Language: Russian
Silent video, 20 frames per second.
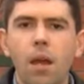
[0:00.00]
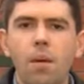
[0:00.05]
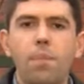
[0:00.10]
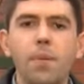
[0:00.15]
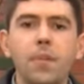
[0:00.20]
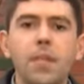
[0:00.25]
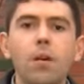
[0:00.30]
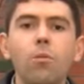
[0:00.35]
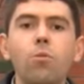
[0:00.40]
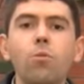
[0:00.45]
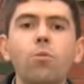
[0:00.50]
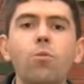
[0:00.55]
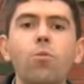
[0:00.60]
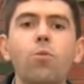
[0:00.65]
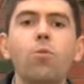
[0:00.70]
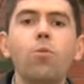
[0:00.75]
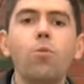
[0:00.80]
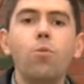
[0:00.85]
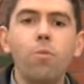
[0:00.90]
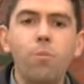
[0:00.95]
По закону
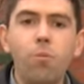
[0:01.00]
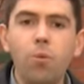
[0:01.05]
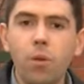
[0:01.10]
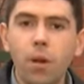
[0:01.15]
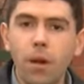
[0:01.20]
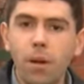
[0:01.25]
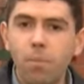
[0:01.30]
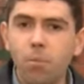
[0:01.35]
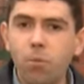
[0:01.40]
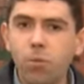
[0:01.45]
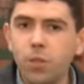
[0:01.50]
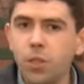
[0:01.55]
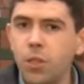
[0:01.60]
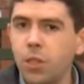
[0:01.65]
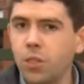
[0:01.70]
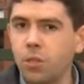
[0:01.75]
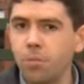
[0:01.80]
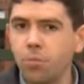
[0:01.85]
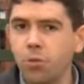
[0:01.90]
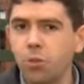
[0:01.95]
любой работник
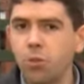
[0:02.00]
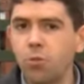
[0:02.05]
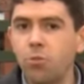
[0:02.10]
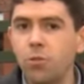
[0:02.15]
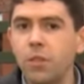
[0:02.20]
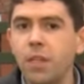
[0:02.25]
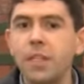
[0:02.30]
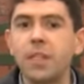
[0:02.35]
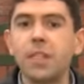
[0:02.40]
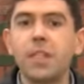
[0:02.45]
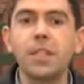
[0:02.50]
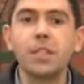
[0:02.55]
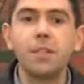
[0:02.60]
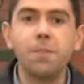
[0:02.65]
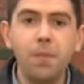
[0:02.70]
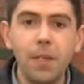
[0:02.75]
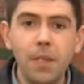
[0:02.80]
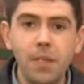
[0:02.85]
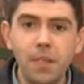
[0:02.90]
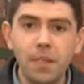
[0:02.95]
сможет узнать
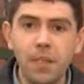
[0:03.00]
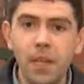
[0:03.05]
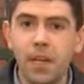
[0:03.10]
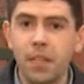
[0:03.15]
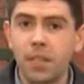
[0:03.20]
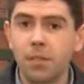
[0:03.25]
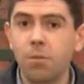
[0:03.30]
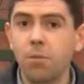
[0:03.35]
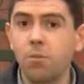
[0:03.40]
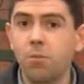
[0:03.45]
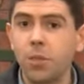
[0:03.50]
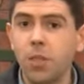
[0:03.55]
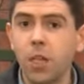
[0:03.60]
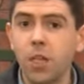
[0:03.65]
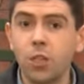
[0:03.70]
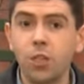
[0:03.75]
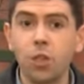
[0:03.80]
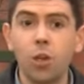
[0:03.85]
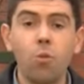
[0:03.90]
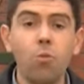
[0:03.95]
сведения о своем стаже
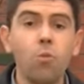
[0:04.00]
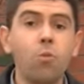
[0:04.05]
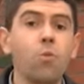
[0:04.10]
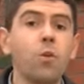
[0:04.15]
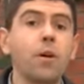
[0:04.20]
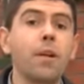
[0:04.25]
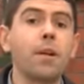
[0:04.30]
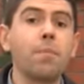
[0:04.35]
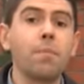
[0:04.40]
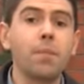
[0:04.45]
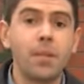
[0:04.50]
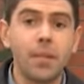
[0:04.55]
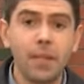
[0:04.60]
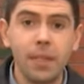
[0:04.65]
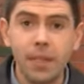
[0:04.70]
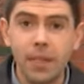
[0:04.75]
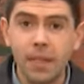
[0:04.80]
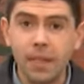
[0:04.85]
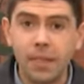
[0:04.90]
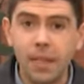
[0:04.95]
у
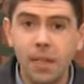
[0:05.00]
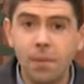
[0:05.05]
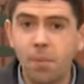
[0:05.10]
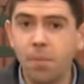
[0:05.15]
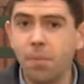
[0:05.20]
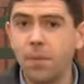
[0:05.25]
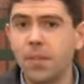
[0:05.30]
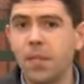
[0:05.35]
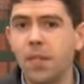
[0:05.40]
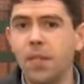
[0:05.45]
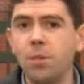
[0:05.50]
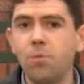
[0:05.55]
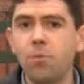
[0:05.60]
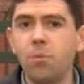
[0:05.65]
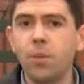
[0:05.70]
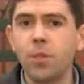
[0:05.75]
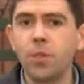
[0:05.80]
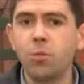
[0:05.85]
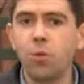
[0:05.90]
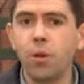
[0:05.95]
работодателя по последнему
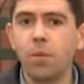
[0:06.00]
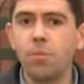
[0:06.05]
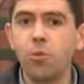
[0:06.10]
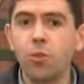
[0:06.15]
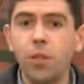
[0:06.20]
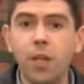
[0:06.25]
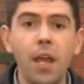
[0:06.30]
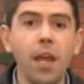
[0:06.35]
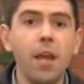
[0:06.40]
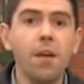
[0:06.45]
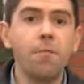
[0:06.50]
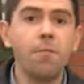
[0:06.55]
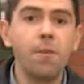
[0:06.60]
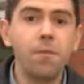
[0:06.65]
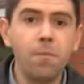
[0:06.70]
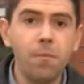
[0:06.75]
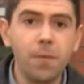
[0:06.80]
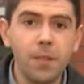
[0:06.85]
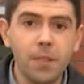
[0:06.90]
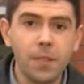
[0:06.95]
месту работы в
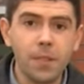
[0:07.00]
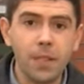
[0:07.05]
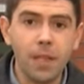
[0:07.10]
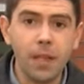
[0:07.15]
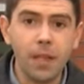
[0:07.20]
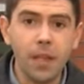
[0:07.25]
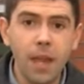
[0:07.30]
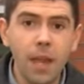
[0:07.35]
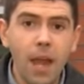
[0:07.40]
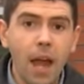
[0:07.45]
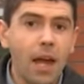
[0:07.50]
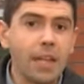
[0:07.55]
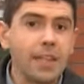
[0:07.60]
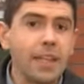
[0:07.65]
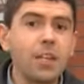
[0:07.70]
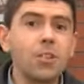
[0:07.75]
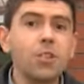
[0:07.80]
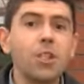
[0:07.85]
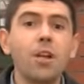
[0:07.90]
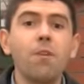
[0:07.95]
МФЦ, а
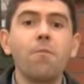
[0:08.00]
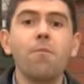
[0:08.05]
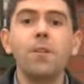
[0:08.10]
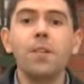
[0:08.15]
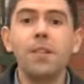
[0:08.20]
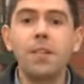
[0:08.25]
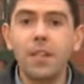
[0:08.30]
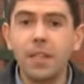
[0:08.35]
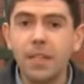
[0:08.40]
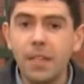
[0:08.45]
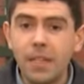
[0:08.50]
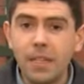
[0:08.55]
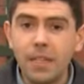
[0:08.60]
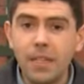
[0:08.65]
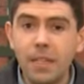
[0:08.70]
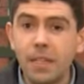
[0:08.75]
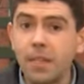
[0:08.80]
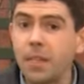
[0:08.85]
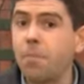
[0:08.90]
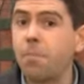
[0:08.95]
также в интернете
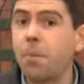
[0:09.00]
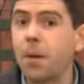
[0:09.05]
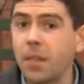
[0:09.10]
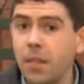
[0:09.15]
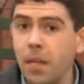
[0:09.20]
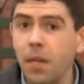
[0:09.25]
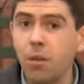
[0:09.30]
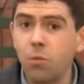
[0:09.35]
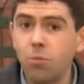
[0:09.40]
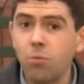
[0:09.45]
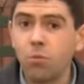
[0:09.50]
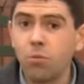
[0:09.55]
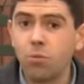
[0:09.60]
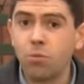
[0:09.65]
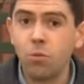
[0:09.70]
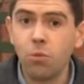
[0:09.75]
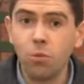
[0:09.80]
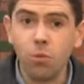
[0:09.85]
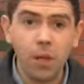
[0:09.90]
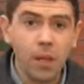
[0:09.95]
на портале
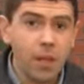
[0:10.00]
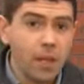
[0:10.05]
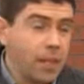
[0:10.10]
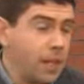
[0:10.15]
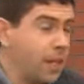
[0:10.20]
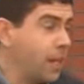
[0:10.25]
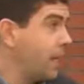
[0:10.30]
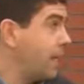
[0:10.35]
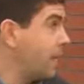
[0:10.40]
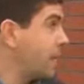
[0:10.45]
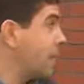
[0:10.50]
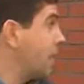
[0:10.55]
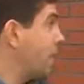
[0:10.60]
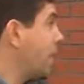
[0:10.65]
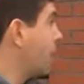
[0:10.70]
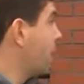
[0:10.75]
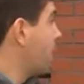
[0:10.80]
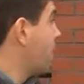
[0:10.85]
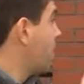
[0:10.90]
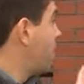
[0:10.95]
госуслуг или если
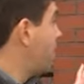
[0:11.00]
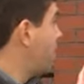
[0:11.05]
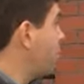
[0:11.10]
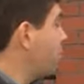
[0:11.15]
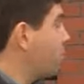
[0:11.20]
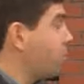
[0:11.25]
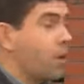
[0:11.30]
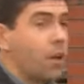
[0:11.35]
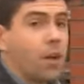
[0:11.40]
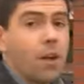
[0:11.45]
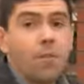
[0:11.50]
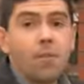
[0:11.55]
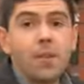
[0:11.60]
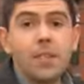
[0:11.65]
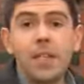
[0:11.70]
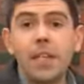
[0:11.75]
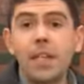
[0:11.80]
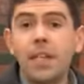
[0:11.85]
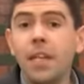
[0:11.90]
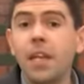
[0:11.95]
придет в
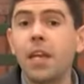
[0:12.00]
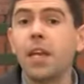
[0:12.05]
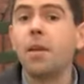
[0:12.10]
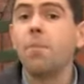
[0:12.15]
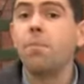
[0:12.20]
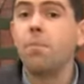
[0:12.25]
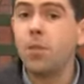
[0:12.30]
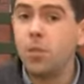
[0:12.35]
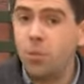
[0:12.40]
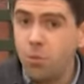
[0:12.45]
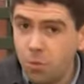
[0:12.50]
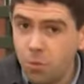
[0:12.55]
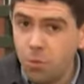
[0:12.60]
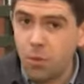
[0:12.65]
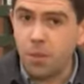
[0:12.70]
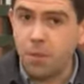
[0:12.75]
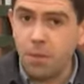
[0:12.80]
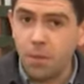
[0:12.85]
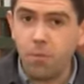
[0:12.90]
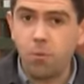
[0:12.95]
отделение Пенсионного
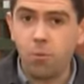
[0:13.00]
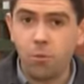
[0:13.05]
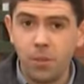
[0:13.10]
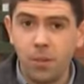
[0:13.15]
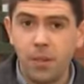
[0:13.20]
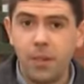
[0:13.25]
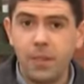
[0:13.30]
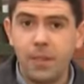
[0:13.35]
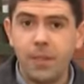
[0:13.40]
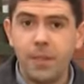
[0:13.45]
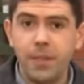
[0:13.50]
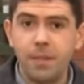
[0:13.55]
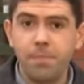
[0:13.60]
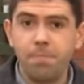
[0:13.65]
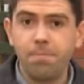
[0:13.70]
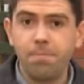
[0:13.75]
фонда России.